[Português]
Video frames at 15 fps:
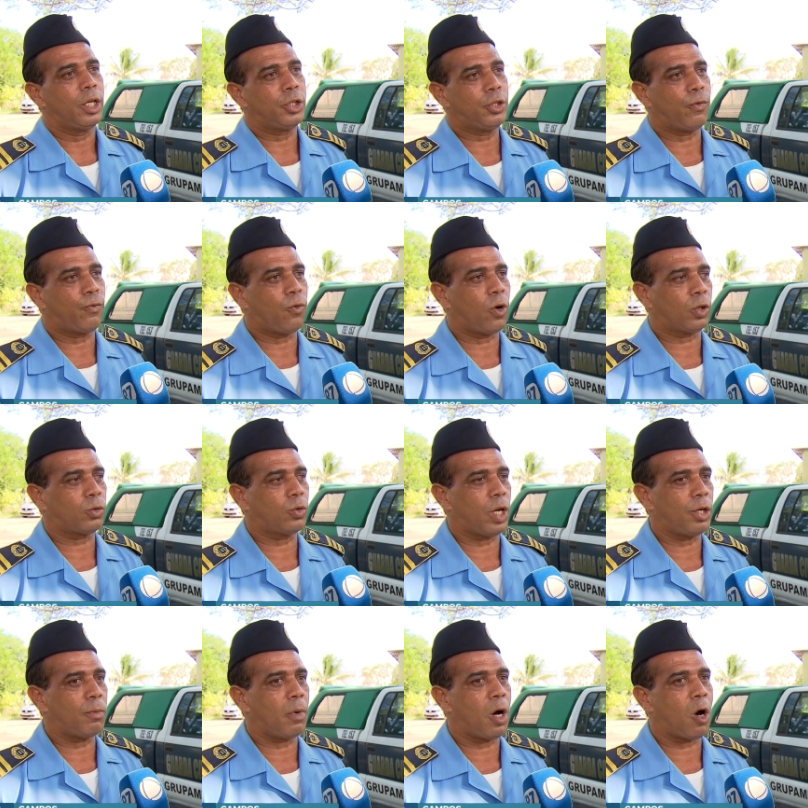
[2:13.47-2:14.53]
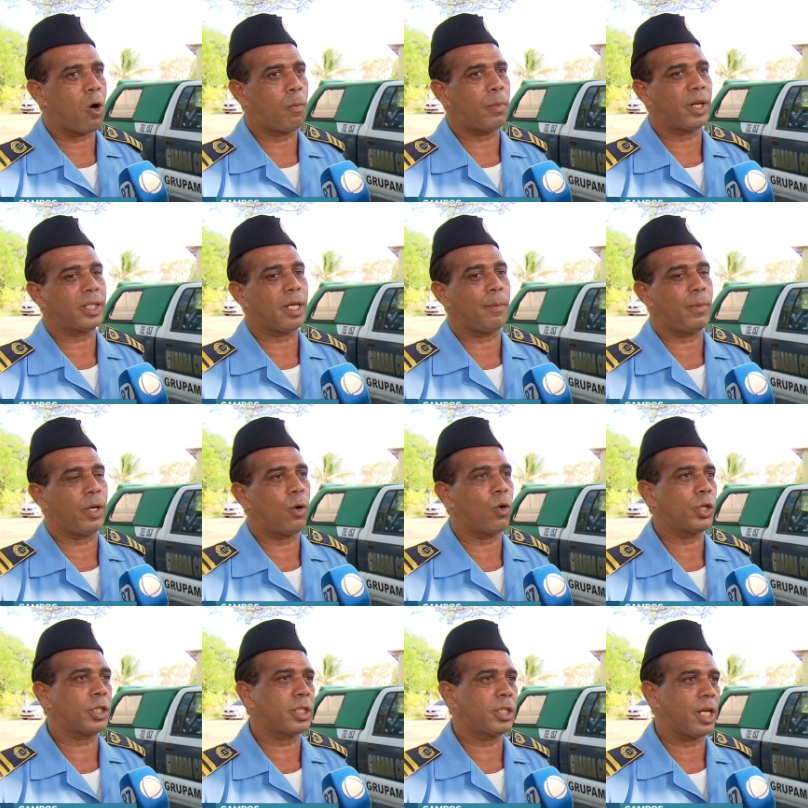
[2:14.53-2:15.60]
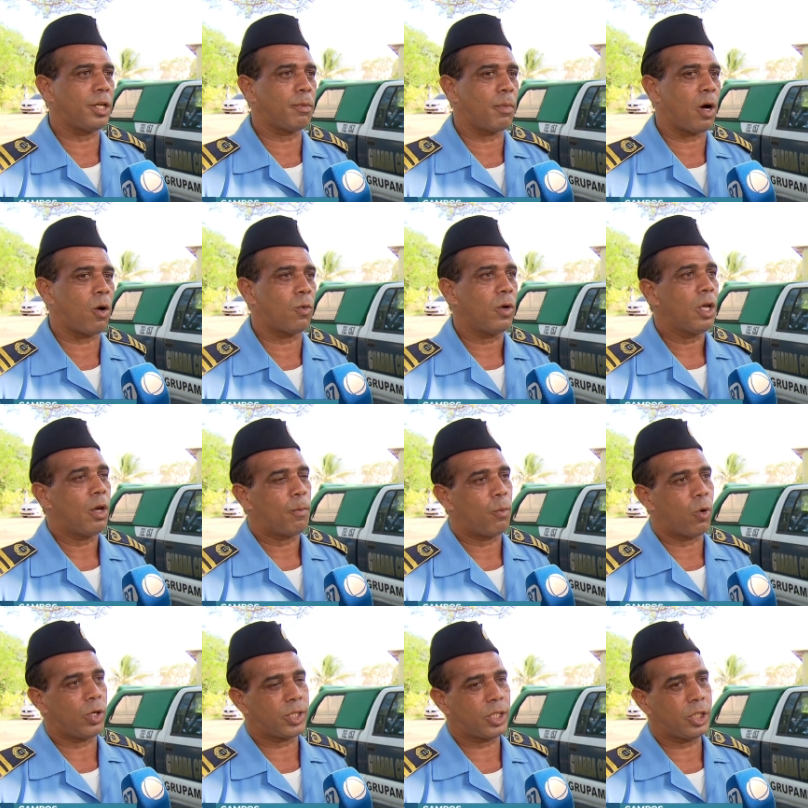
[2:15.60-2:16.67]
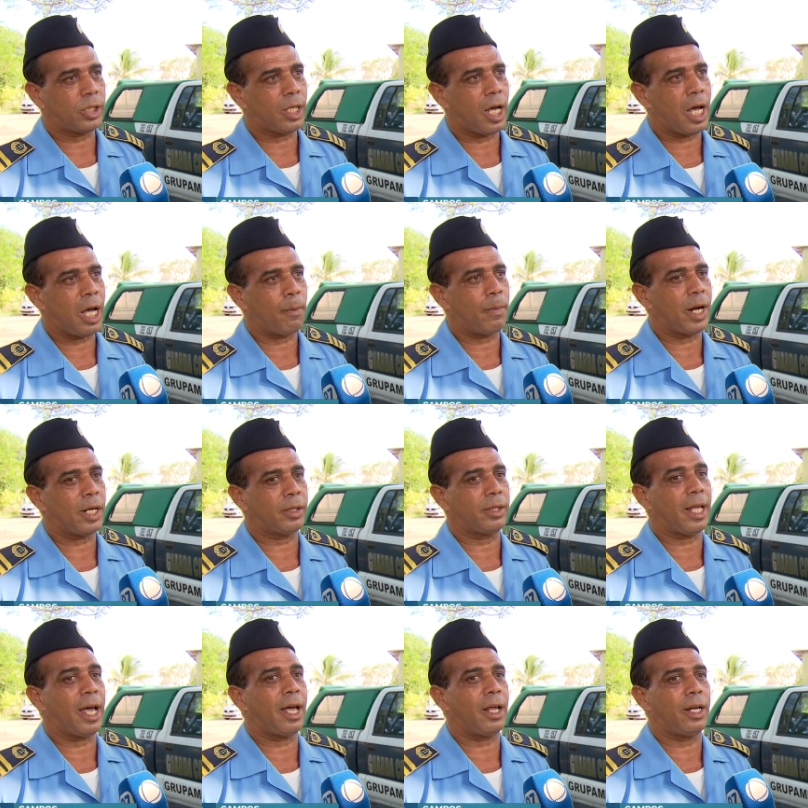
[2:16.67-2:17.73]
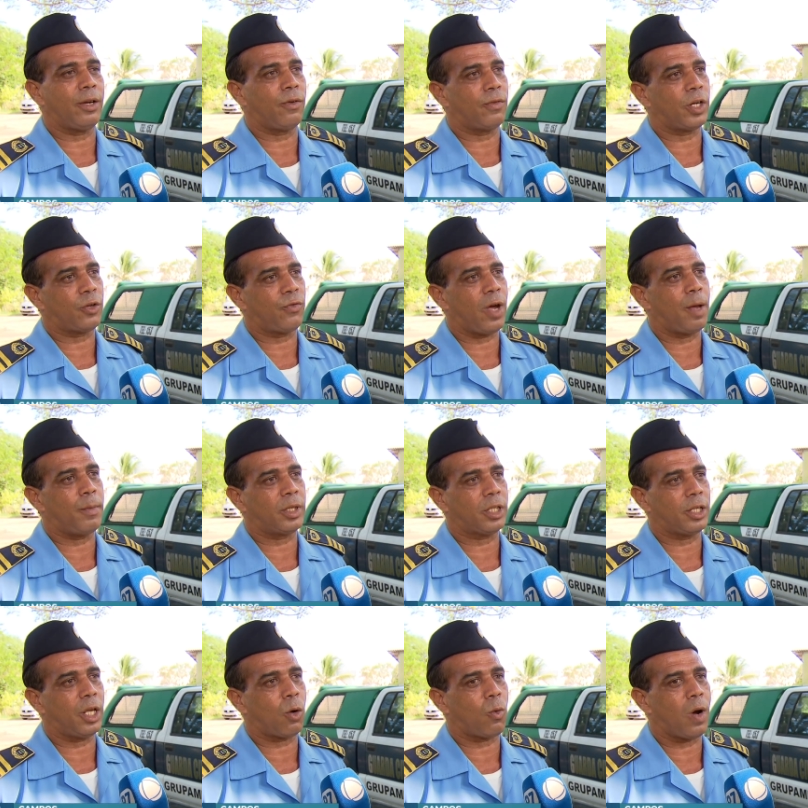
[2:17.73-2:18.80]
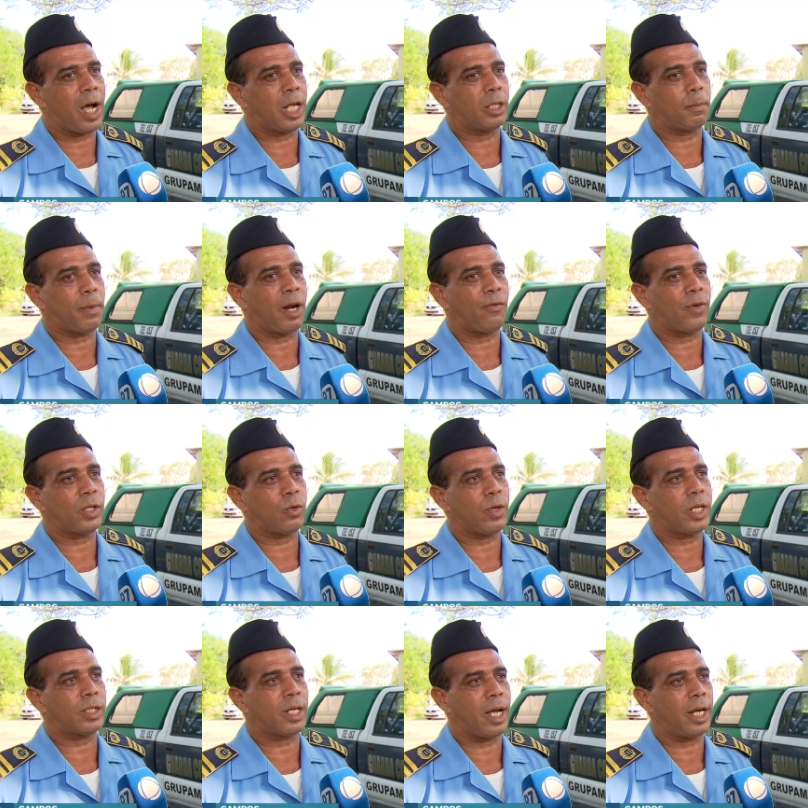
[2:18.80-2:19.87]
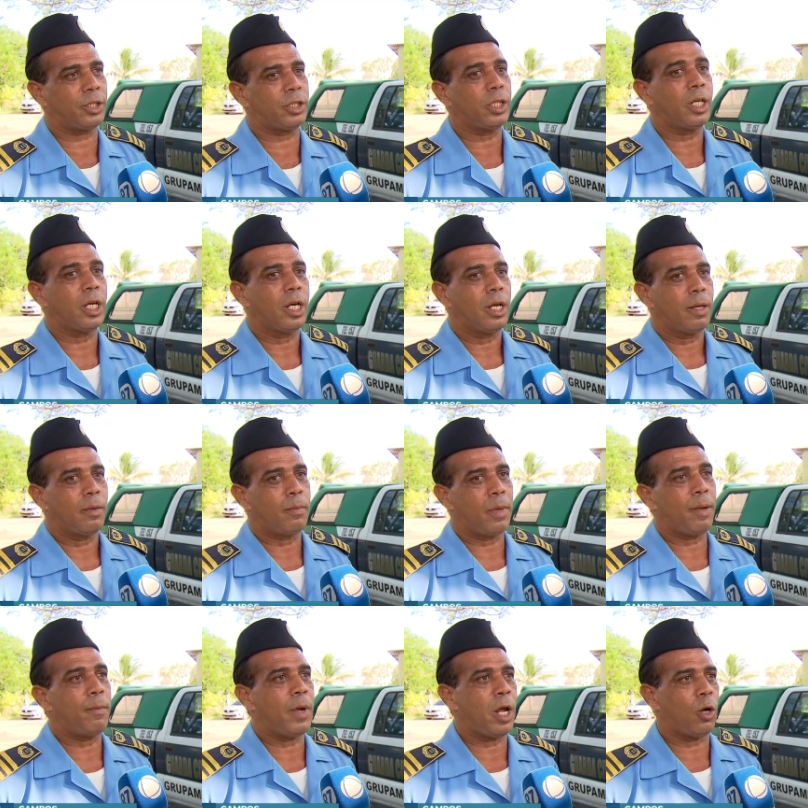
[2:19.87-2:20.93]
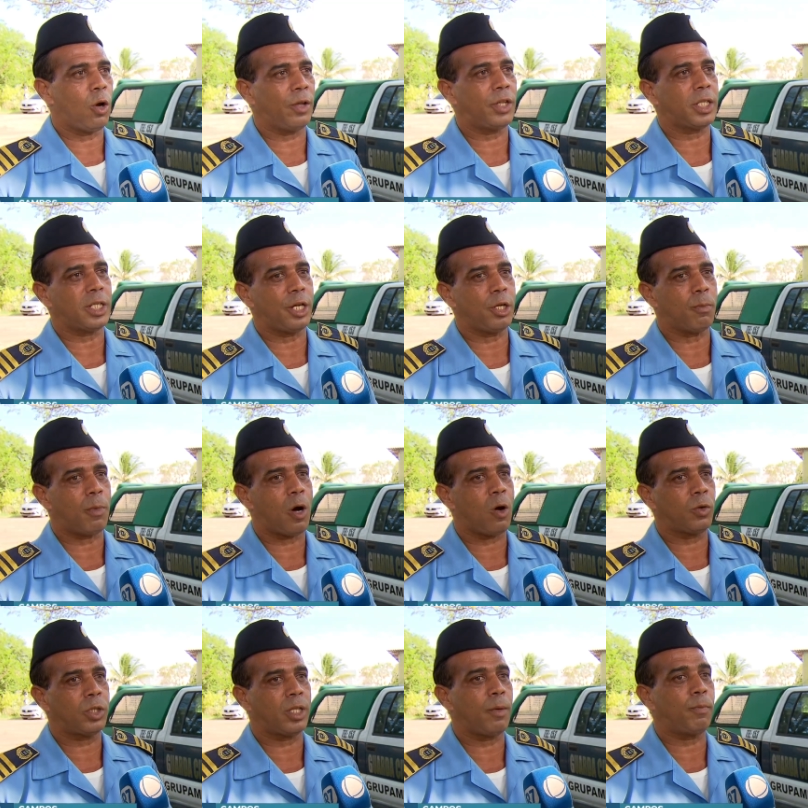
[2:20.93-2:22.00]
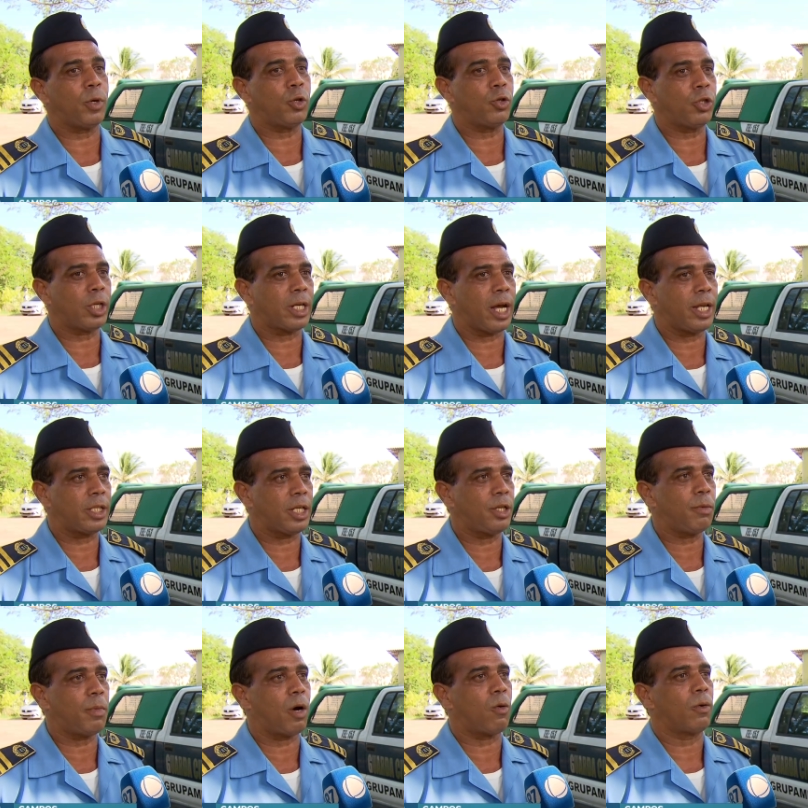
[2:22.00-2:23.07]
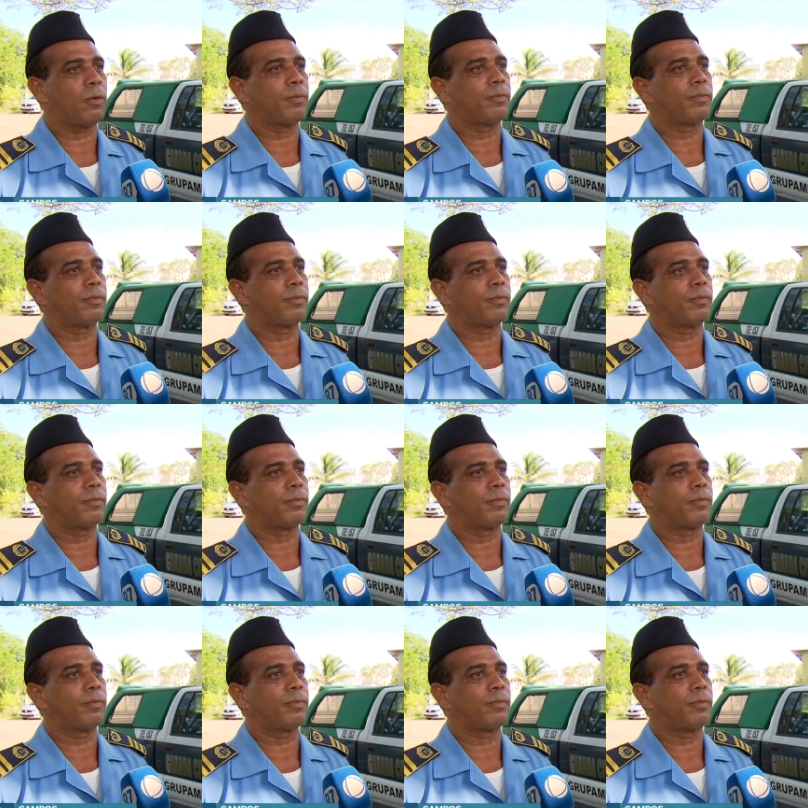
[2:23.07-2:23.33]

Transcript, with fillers: de foto do animal, para saber onde que esse animal possa estar, para estar tá levando as ferramentas adequadas, para fazer o resgate melhor desse animal, sem prejudicar esse animal.